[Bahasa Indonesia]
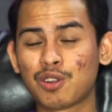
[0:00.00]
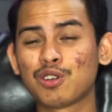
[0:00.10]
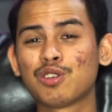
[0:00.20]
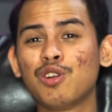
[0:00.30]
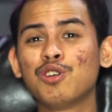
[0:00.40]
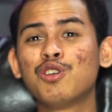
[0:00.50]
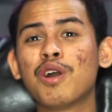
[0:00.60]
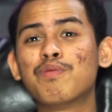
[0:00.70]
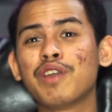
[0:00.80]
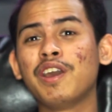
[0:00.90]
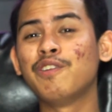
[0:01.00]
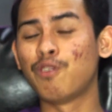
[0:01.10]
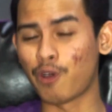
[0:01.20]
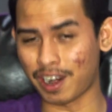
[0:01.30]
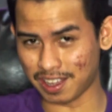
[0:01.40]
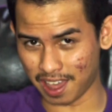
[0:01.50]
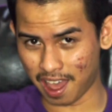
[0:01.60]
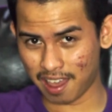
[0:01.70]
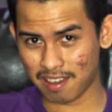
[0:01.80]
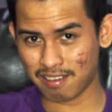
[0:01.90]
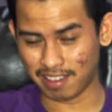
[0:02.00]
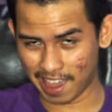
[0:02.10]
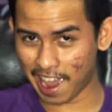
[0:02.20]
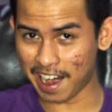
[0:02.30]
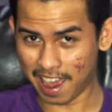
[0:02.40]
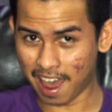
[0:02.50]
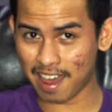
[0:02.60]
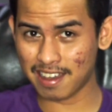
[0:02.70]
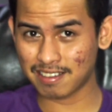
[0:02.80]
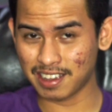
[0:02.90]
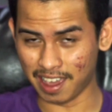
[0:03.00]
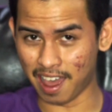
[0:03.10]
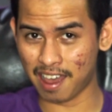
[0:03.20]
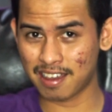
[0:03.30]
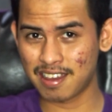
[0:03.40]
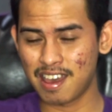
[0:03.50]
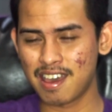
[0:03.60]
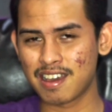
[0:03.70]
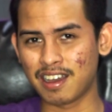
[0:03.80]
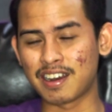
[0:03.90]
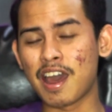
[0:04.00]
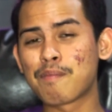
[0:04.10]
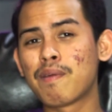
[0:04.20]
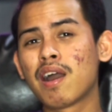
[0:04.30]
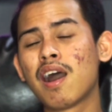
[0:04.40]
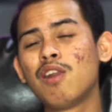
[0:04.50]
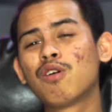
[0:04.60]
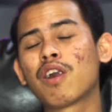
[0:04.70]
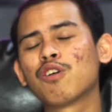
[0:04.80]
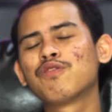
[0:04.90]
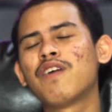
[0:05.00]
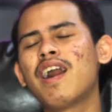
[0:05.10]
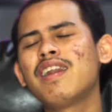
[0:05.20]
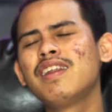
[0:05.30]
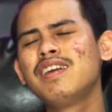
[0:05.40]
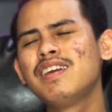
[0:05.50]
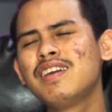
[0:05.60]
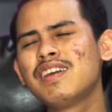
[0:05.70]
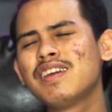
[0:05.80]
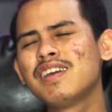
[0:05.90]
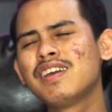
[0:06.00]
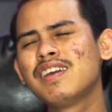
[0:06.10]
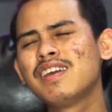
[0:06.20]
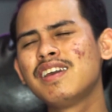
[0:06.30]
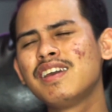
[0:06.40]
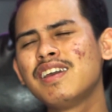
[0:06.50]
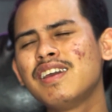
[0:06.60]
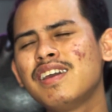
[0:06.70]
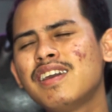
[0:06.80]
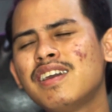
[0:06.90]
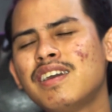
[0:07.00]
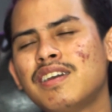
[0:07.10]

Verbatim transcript: Terus lu juga punya influence ya. Ya kan ya. Ya. Kenapa nggak lu crowdfunding?